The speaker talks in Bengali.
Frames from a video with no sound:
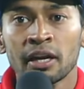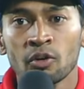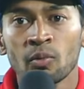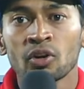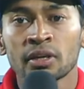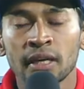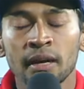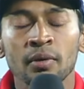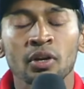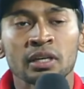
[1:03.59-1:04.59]
এগারো বলটায়
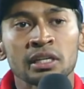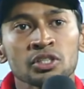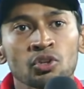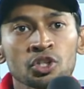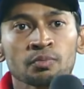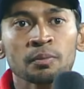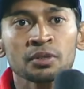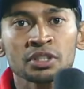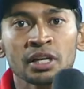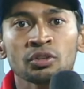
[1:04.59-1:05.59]
আমরা অ্যাটলিস্ট দশ বা
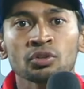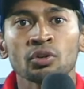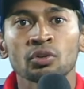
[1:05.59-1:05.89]
বিশ রান যদি